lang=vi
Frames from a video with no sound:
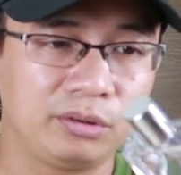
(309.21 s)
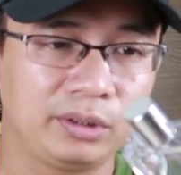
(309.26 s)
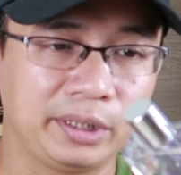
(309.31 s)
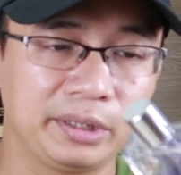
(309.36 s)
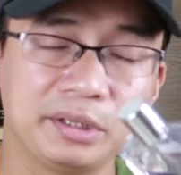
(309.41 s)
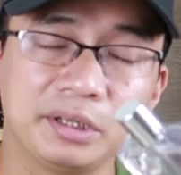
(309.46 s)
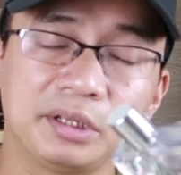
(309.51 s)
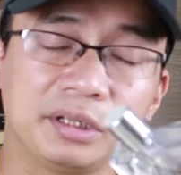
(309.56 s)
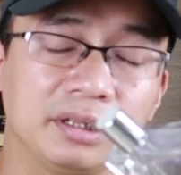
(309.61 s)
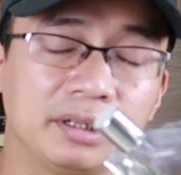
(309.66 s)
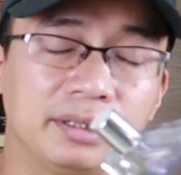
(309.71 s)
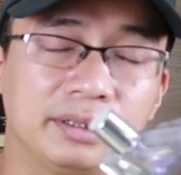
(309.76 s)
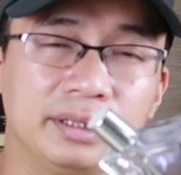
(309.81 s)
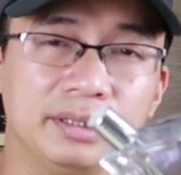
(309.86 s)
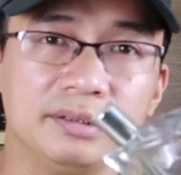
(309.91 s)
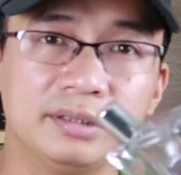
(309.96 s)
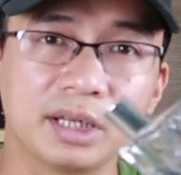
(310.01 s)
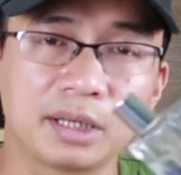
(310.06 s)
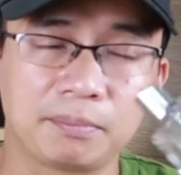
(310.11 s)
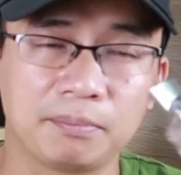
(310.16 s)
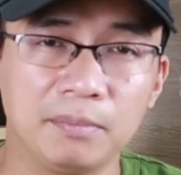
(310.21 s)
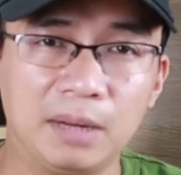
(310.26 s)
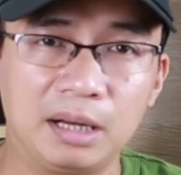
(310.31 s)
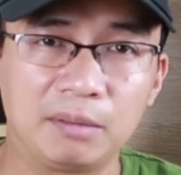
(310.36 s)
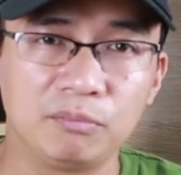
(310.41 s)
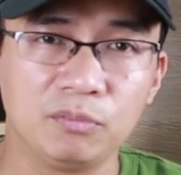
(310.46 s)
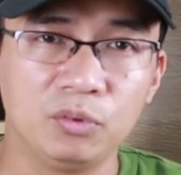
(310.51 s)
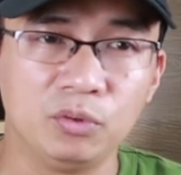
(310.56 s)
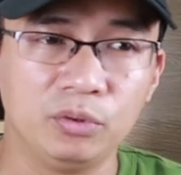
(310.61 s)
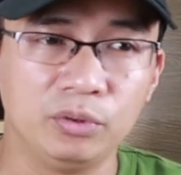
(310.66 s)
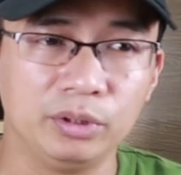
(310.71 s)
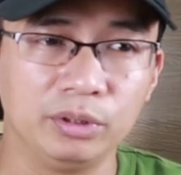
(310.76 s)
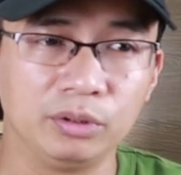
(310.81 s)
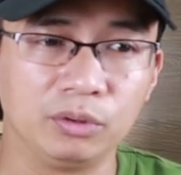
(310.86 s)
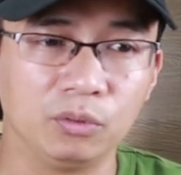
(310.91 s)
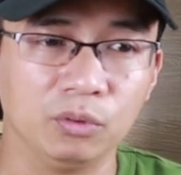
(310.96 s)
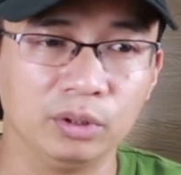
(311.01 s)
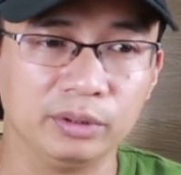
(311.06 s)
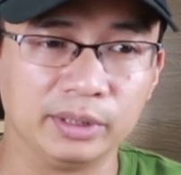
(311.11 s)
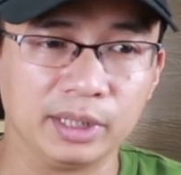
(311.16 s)
cái nhất là cái tính chất bám mùi
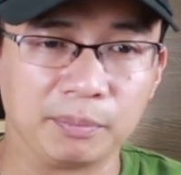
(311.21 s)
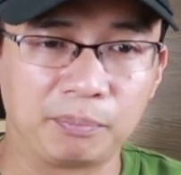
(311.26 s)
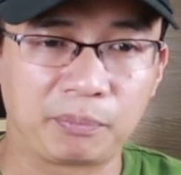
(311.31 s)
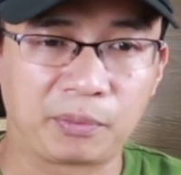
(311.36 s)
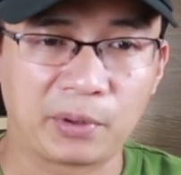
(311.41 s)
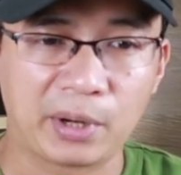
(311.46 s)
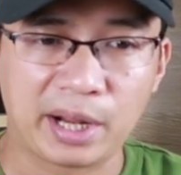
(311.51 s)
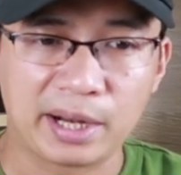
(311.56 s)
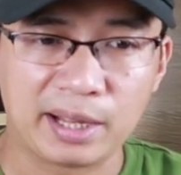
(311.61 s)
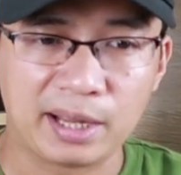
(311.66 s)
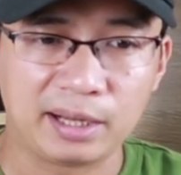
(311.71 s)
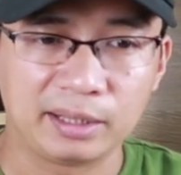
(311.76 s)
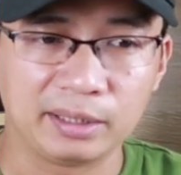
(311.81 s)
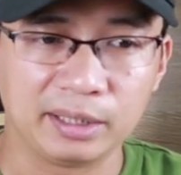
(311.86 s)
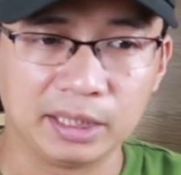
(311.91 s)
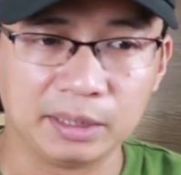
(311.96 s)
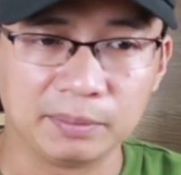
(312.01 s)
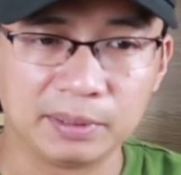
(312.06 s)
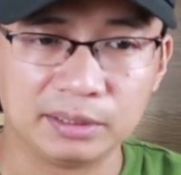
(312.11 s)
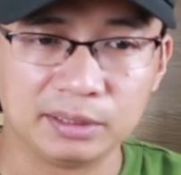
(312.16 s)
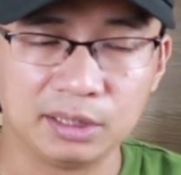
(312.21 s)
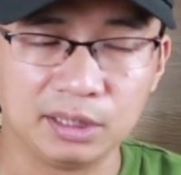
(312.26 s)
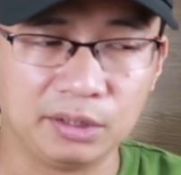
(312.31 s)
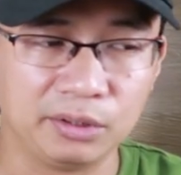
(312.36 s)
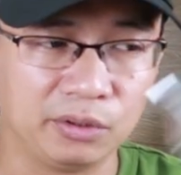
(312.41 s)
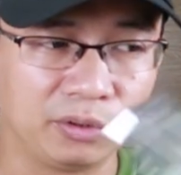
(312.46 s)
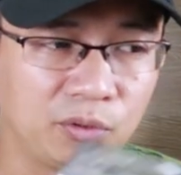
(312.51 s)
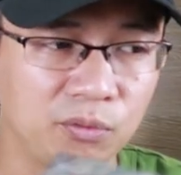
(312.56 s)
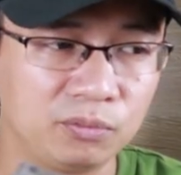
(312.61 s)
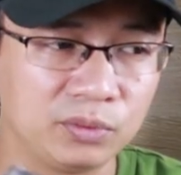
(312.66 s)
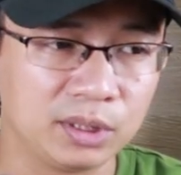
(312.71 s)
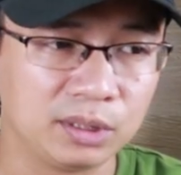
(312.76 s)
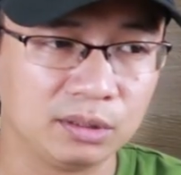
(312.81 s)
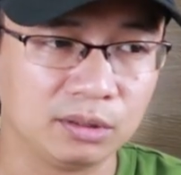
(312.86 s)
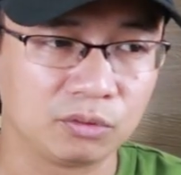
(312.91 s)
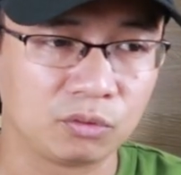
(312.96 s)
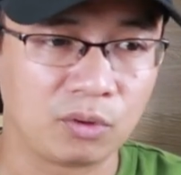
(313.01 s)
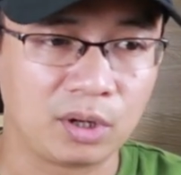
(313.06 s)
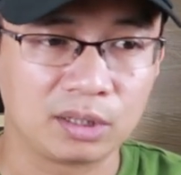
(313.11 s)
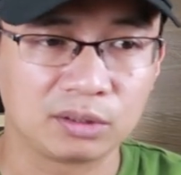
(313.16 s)
của nhà Prada này bao giờ nó cũng rất
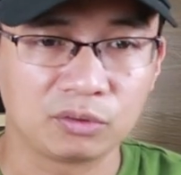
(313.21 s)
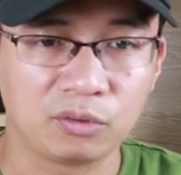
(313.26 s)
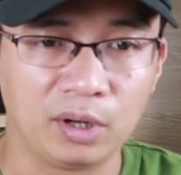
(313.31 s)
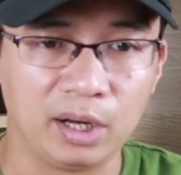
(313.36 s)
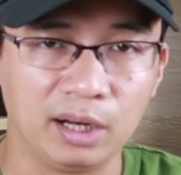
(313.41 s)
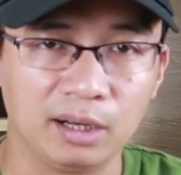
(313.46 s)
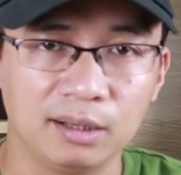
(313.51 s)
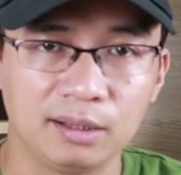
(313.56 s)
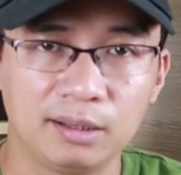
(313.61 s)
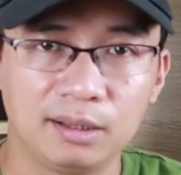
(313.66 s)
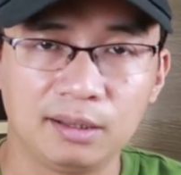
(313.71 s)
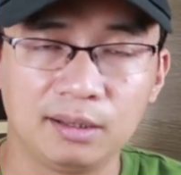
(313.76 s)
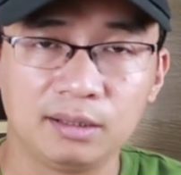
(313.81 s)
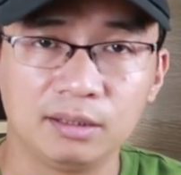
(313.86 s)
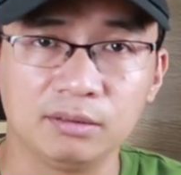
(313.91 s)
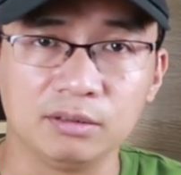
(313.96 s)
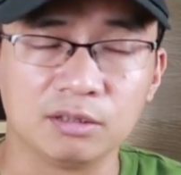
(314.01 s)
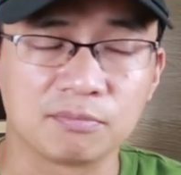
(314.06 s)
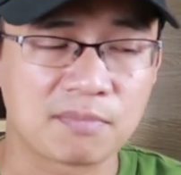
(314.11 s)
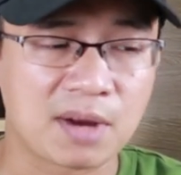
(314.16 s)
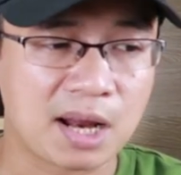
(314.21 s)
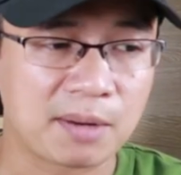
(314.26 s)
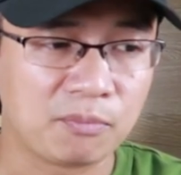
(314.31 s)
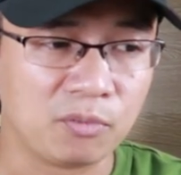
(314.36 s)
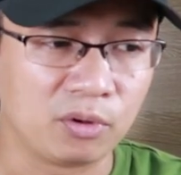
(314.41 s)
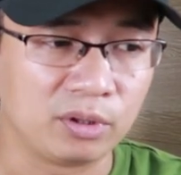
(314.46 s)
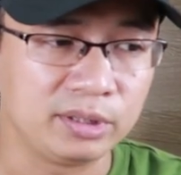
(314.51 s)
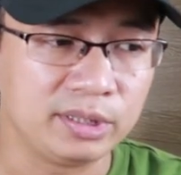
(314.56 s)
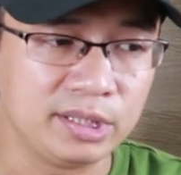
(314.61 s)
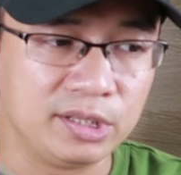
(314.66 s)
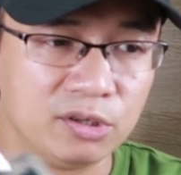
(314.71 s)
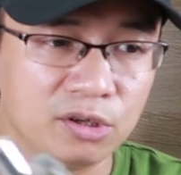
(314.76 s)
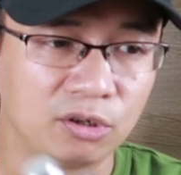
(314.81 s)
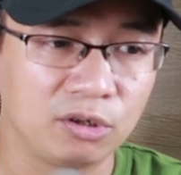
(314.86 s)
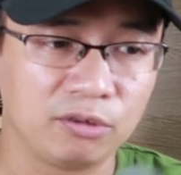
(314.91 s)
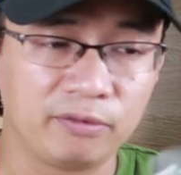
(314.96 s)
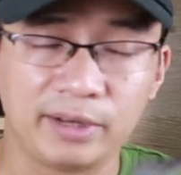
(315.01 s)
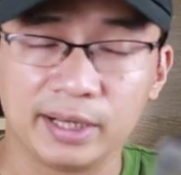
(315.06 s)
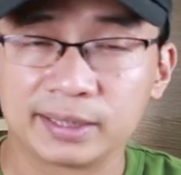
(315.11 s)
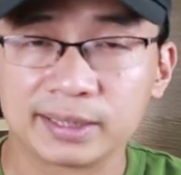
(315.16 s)
là thoang thoảng, nó mang một cái gì đó
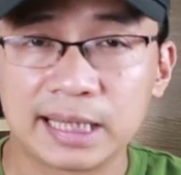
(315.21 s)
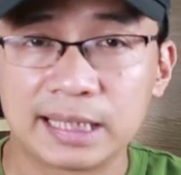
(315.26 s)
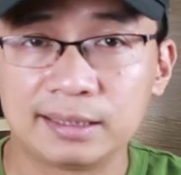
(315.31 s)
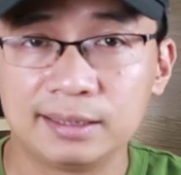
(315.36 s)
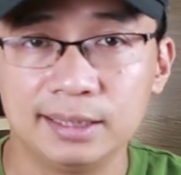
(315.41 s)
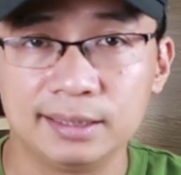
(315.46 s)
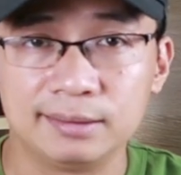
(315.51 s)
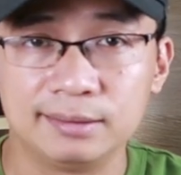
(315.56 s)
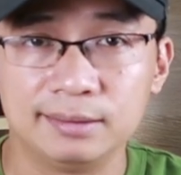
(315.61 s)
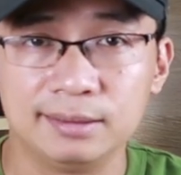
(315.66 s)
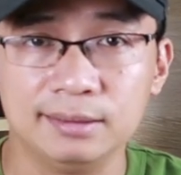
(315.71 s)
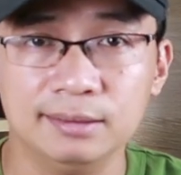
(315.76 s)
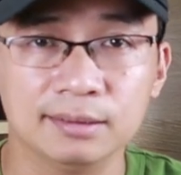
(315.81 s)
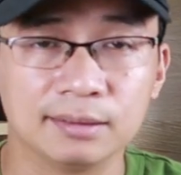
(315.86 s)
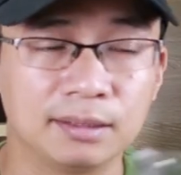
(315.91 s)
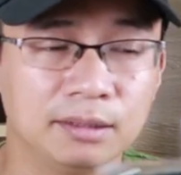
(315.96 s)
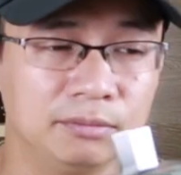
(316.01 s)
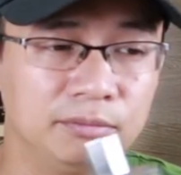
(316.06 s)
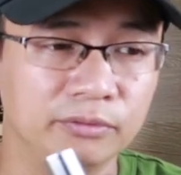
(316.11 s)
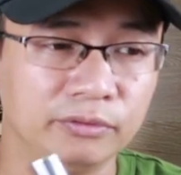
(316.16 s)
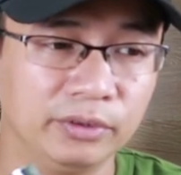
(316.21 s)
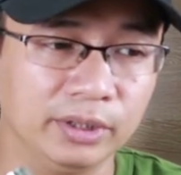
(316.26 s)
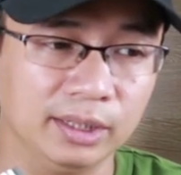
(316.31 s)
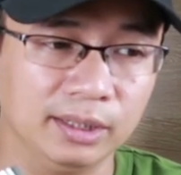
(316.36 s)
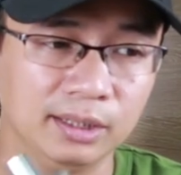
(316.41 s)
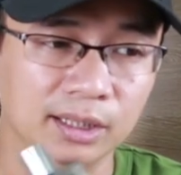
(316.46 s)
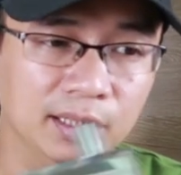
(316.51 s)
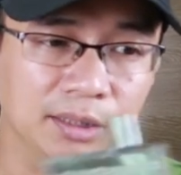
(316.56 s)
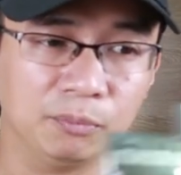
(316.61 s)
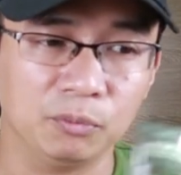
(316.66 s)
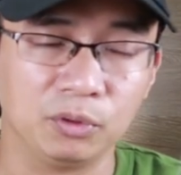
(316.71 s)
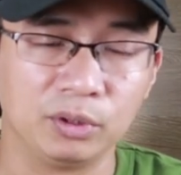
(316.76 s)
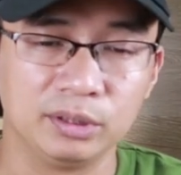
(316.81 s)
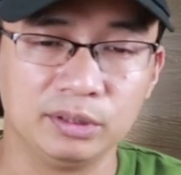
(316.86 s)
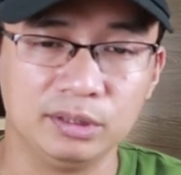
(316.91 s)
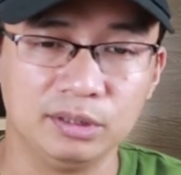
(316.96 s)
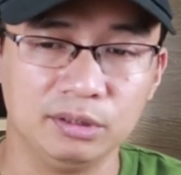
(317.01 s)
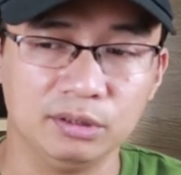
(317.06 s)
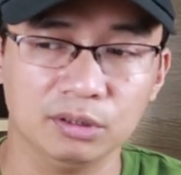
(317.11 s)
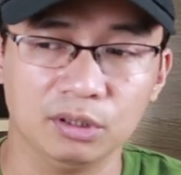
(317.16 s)
có vẻ thanh lịch chứ nó không phải là một
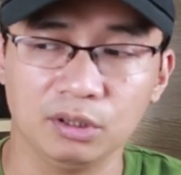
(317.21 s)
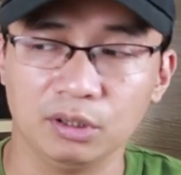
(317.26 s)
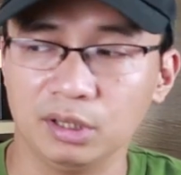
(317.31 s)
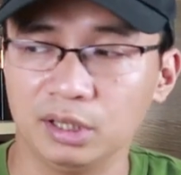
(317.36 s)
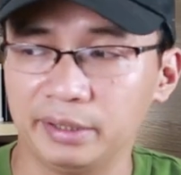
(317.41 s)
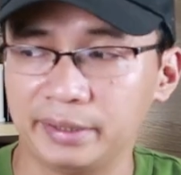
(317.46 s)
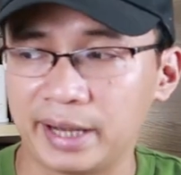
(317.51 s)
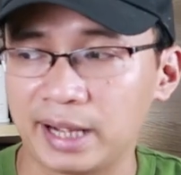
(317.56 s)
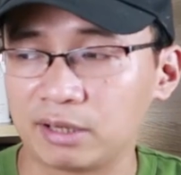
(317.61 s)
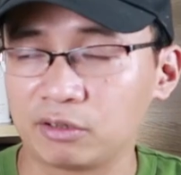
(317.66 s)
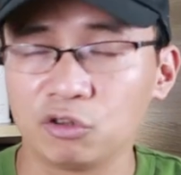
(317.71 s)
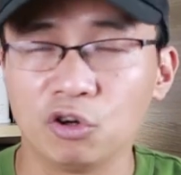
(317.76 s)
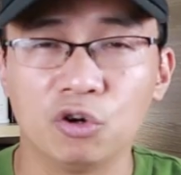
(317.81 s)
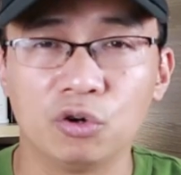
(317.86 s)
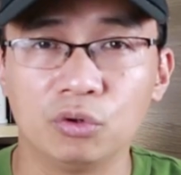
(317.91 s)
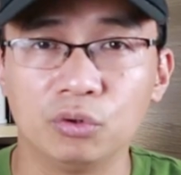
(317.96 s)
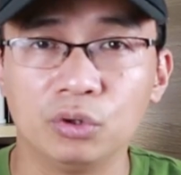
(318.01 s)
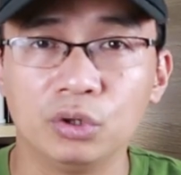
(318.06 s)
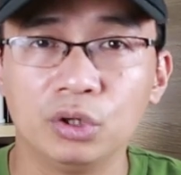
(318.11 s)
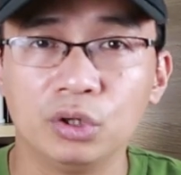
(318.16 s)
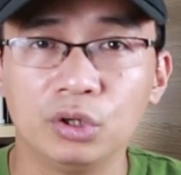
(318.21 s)
cái gì đó là nặng đô.